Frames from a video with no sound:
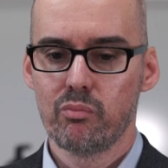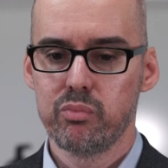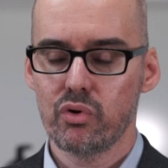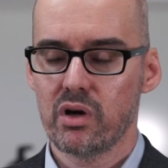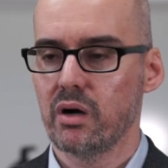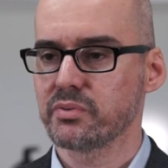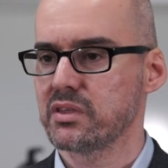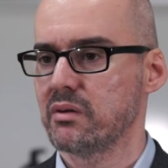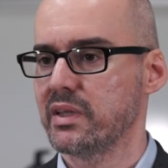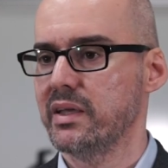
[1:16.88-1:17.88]
Bu
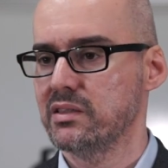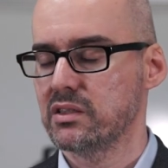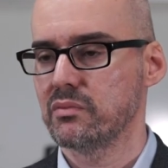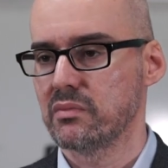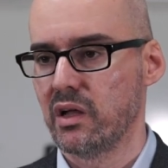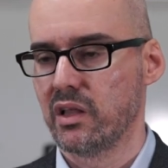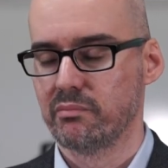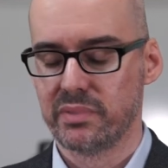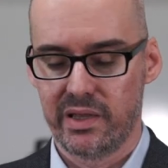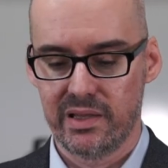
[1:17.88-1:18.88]
kapsamda eğitim
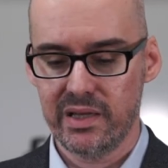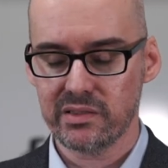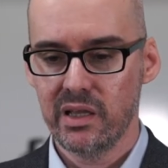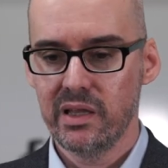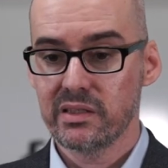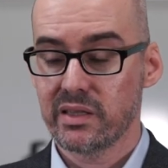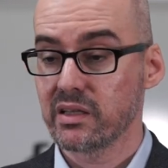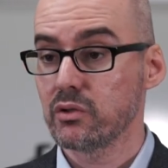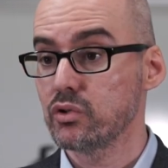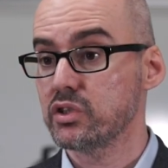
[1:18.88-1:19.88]
alan bireyler
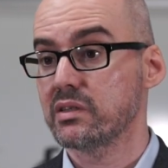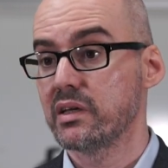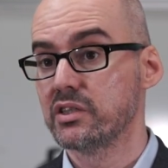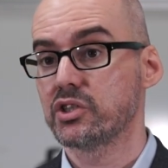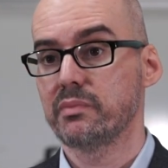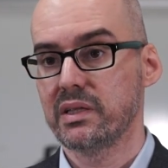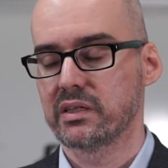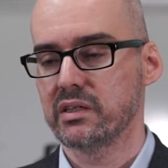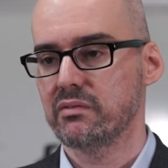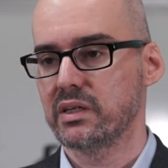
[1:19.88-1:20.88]
teknolojik
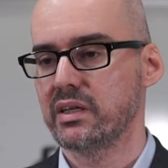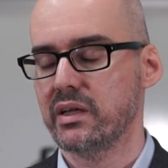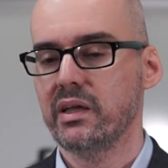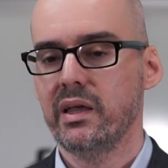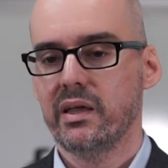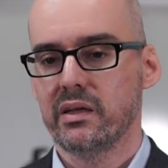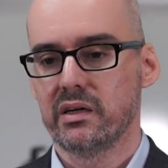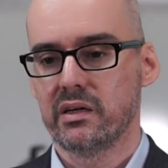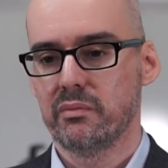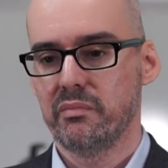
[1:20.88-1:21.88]
gelişmeleri ve de
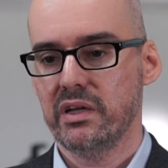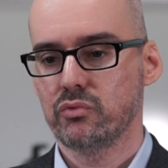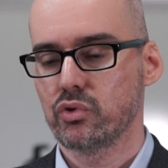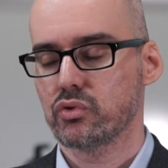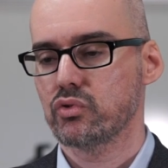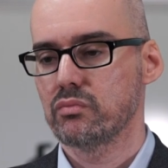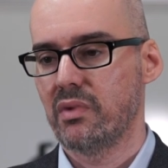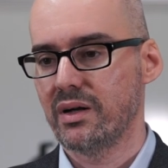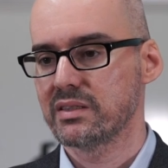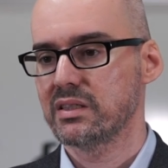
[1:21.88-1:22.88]
mevcut
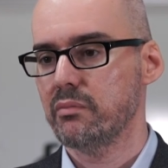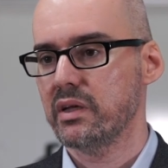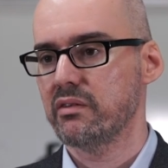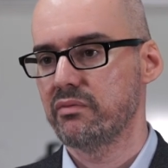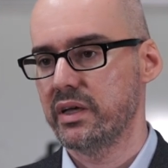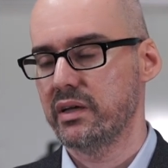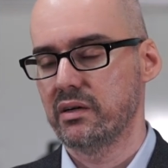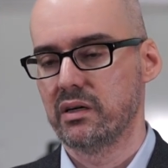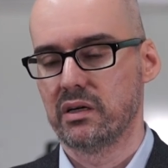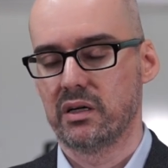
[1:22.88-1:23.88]
malzeme
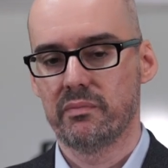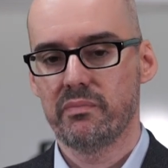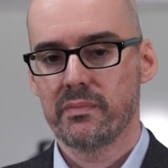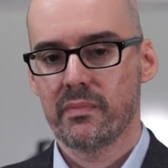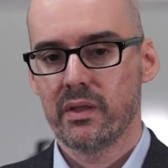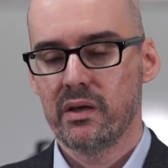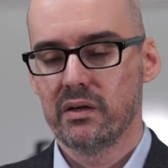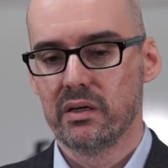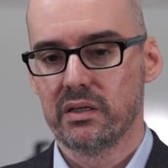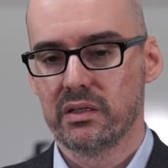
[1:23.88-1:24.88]
ve
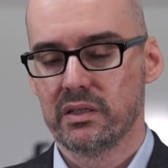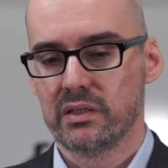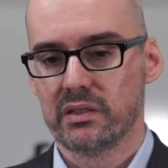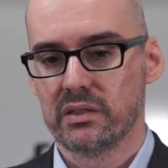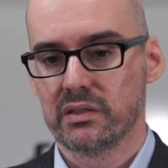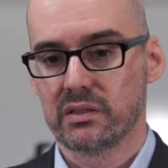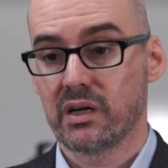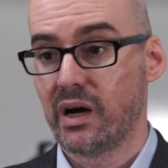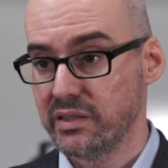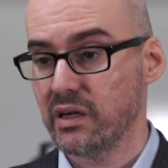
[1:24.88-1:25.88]
ee,
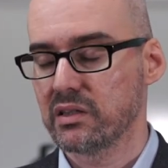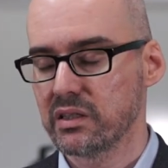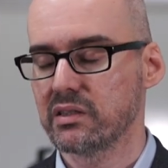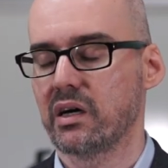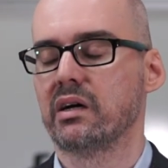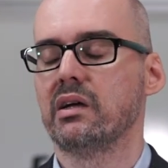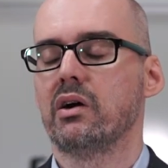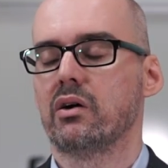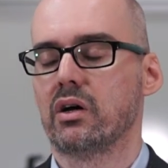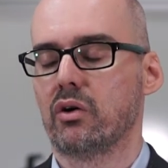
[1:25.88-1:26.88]
kaynakları da
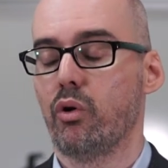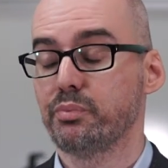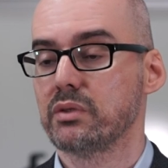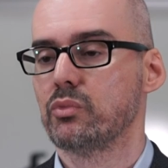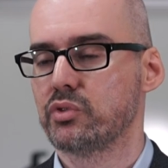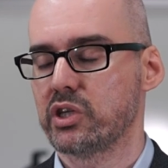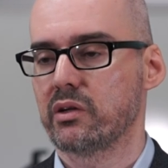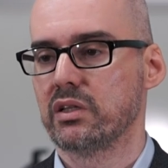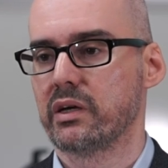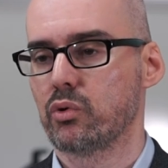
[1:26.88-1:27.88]
e, optimum
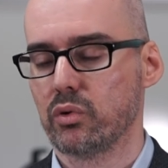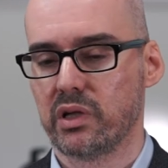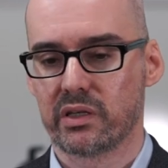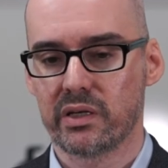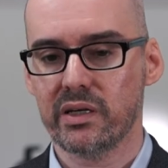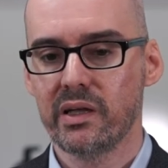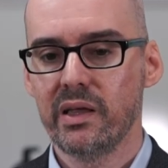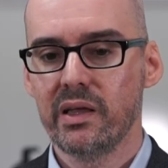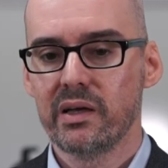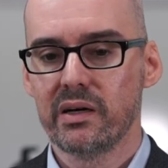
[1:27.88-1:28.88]
şekilde kullanarak
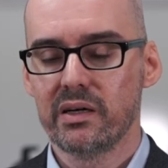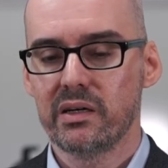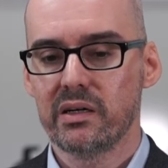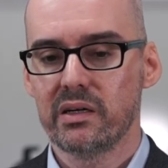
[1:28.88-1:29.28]
e,